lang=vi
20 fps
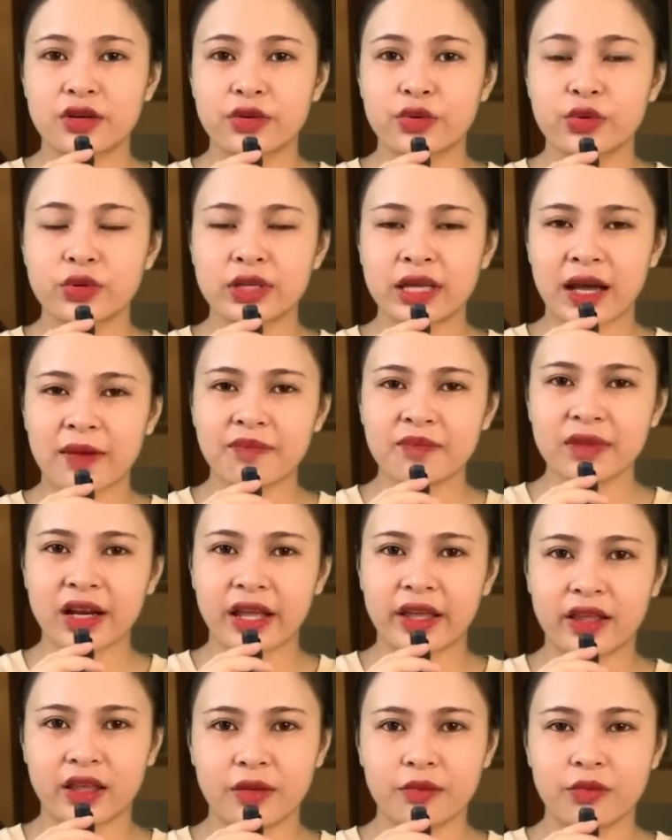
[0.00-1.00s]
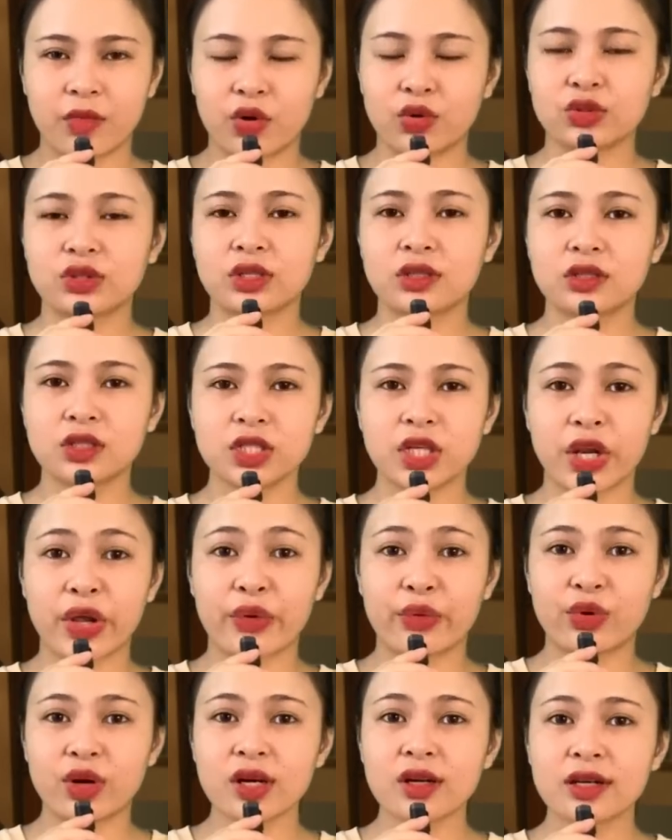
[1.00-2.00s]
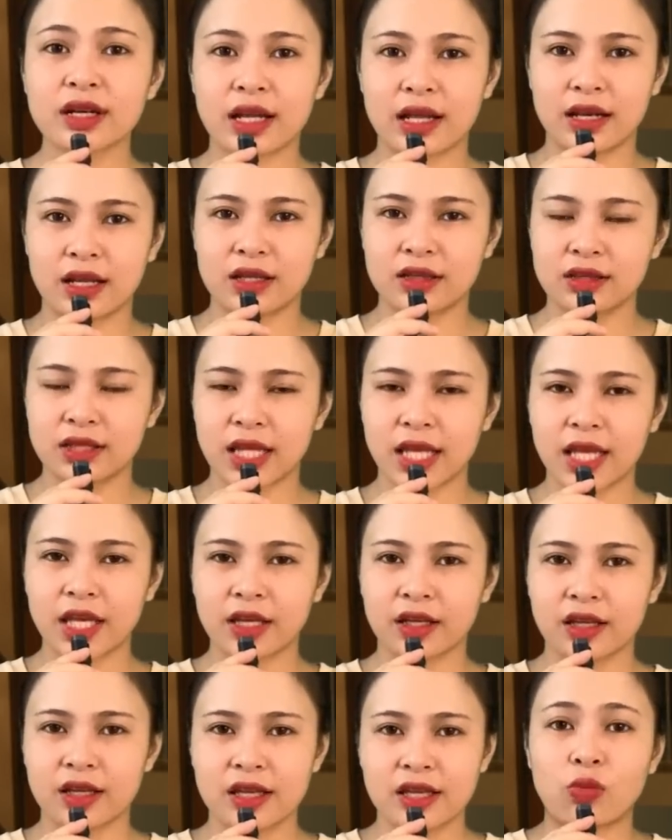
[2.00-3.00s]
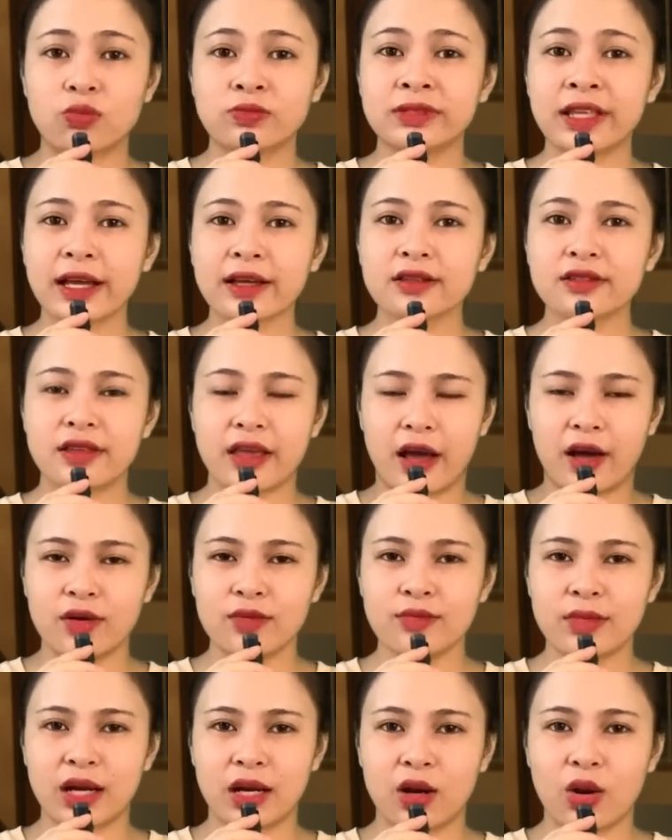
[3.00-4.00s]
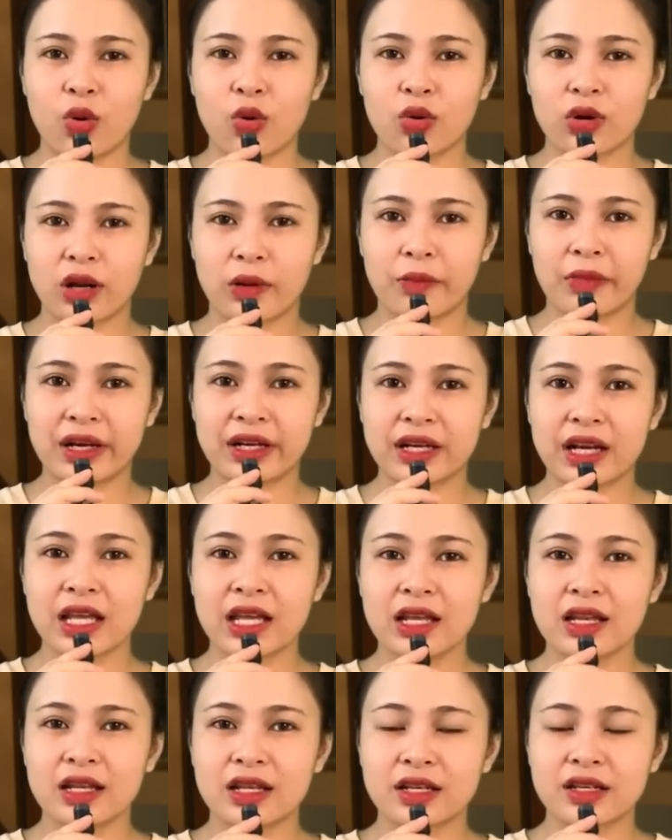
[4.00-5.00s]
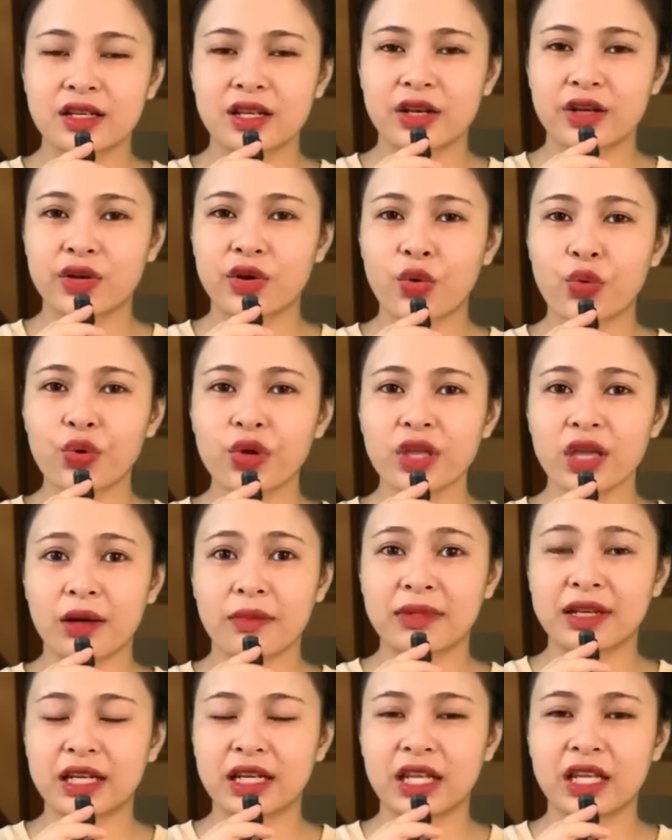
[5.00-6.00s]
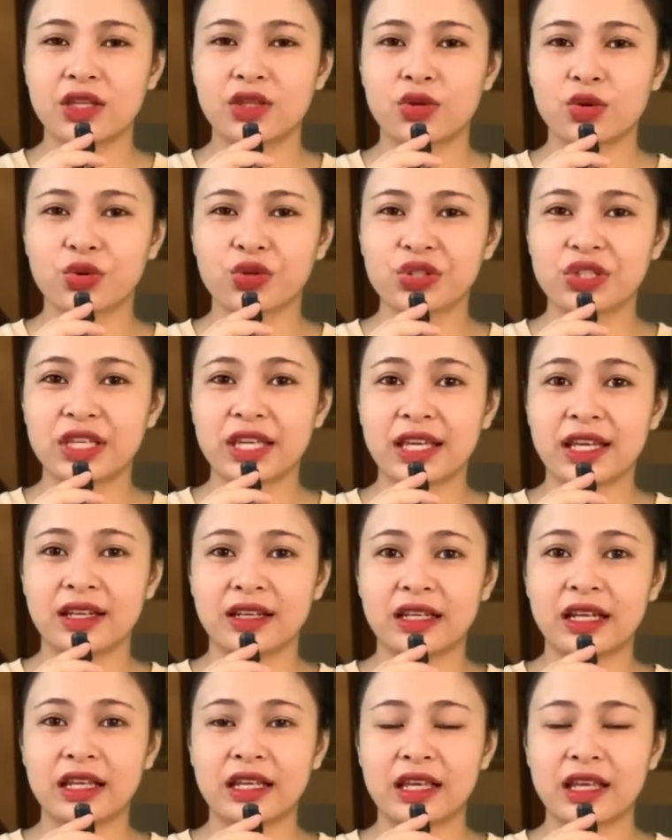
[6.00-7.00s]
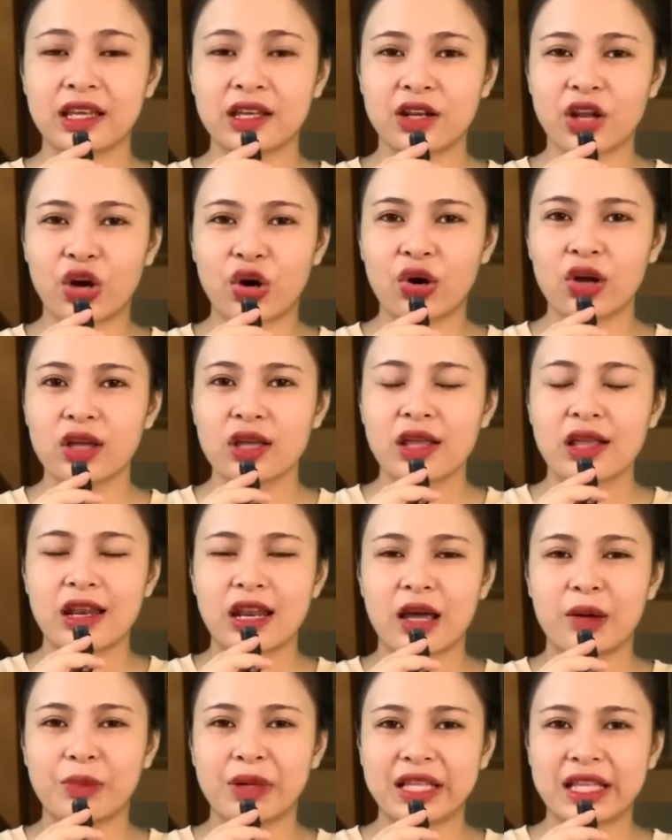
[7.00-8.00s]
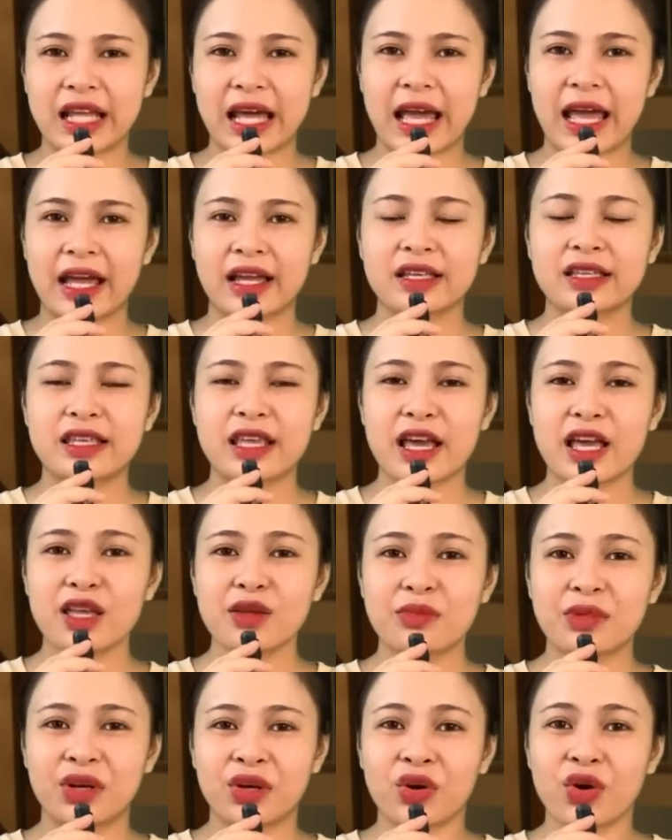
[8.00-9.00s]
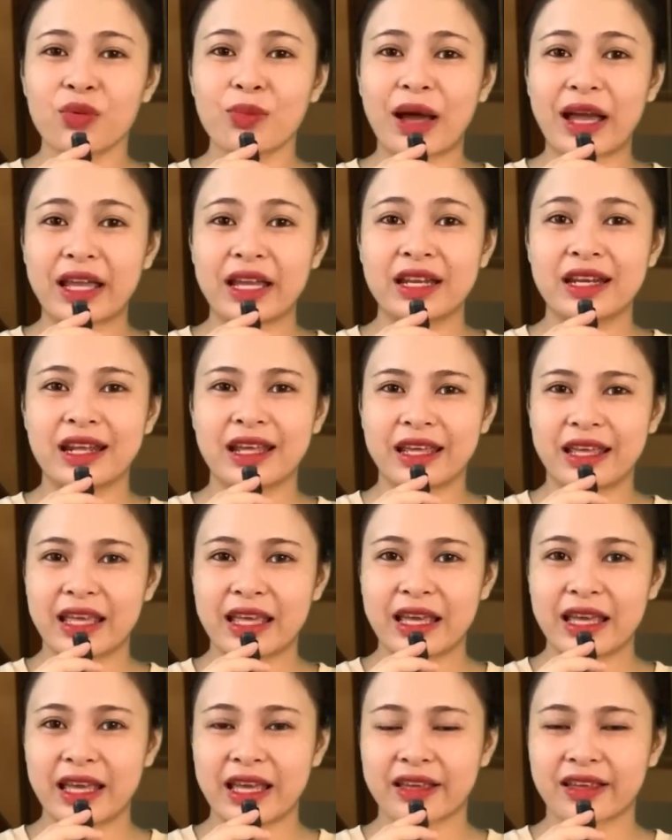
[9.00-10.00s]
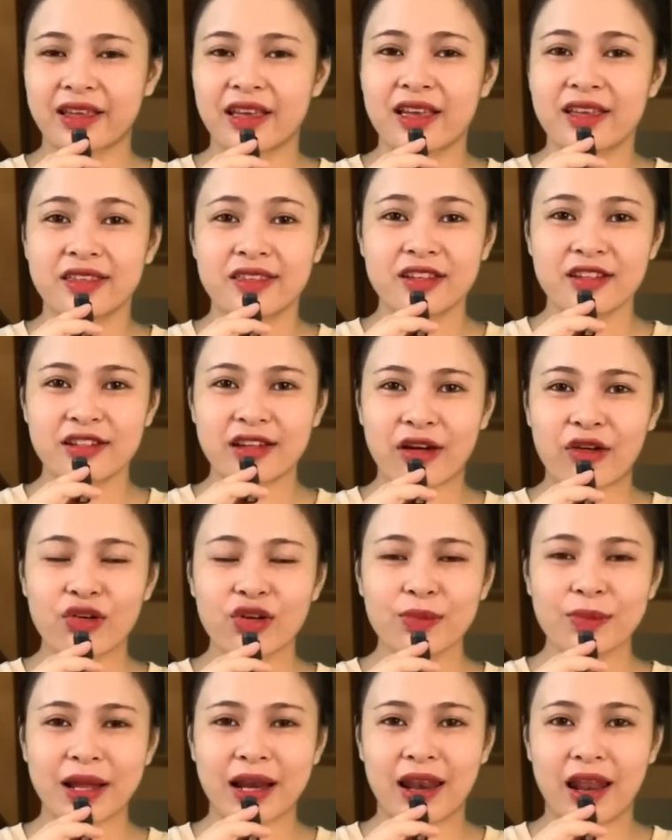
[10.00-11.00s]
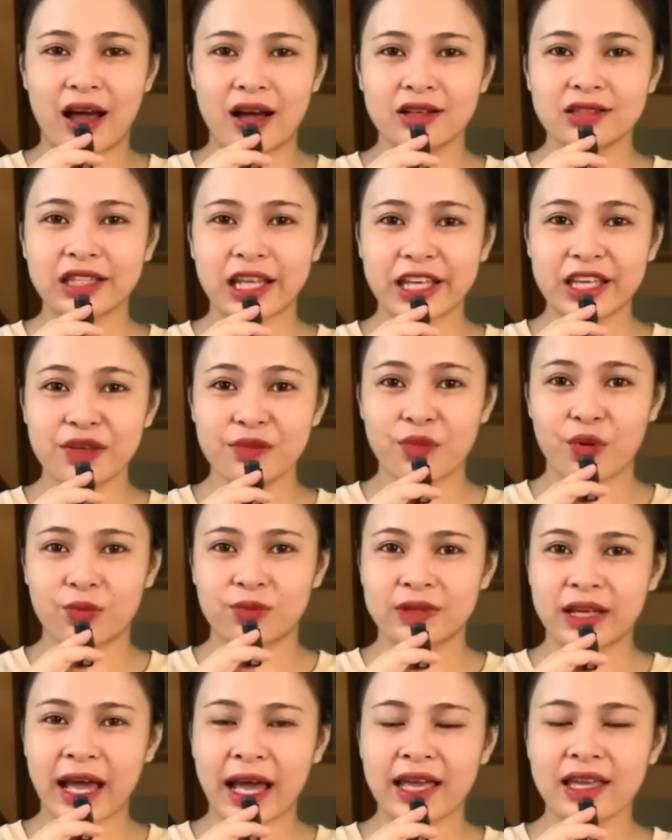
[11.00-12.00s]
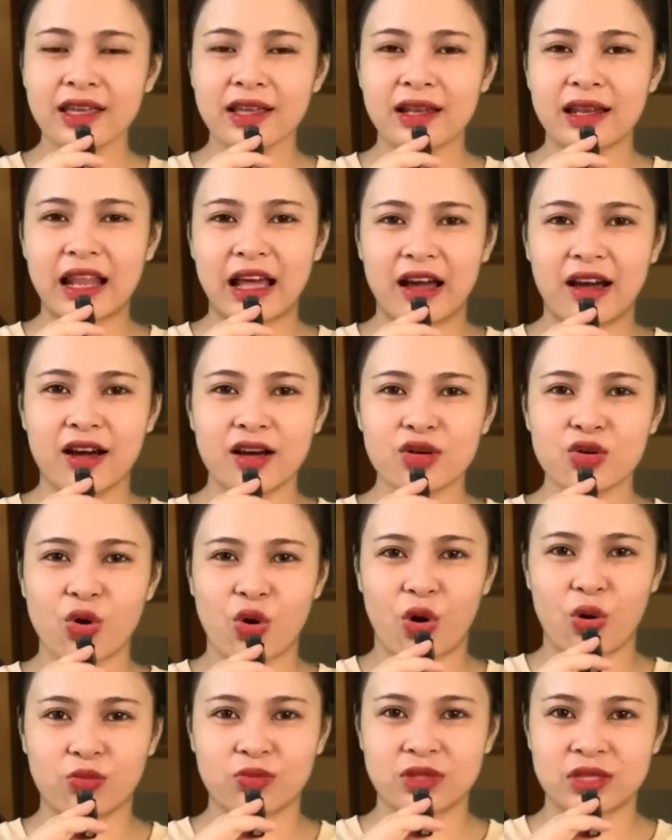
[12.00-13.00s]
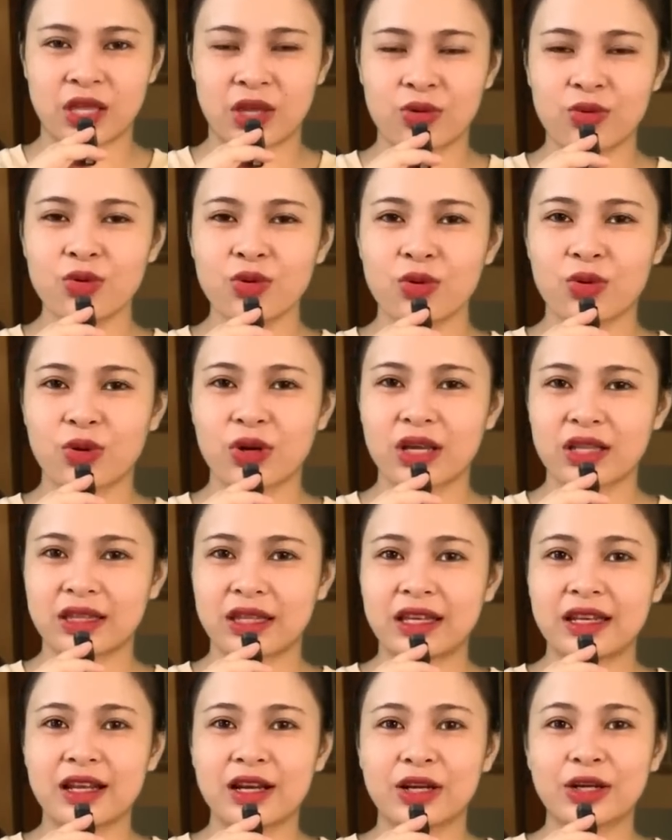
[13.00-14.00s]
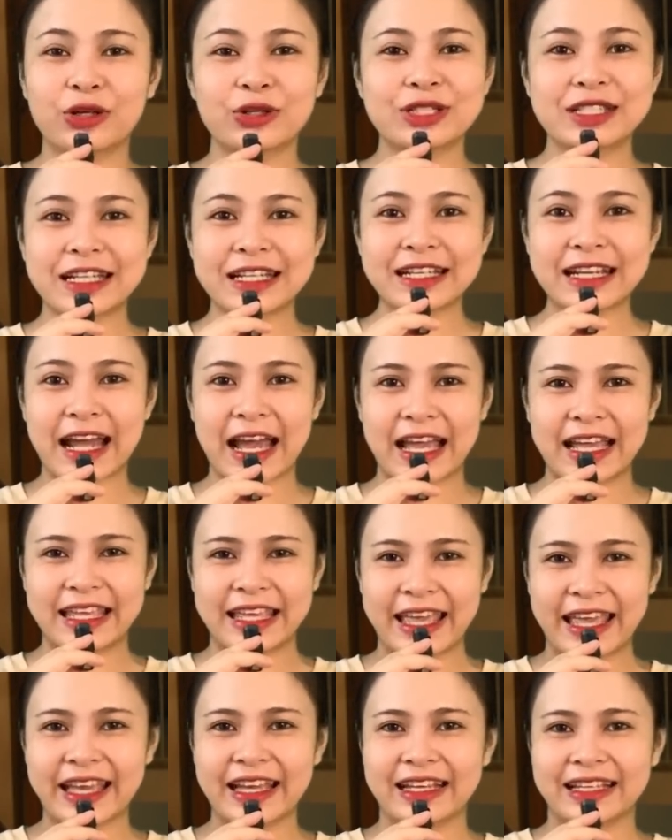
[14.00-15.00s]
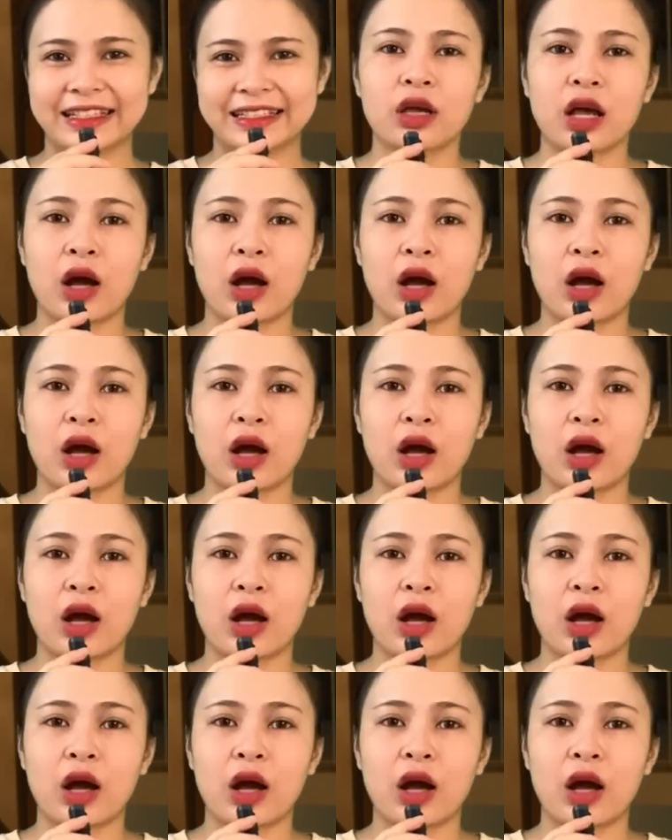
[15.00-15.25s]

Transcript: trên núi Cấm này mọi thứ đều rất là linh thiêng. Cũng nhắc nhở mình luôn là mình đi lên trên núi hay mình đi chùa chiền này kia đó, là mình hạn chế mình nói bậy này kia, chứ nói mà lỡ thấy một cái là hết hồn xỉu luôn thì đừng có trách ai nghe.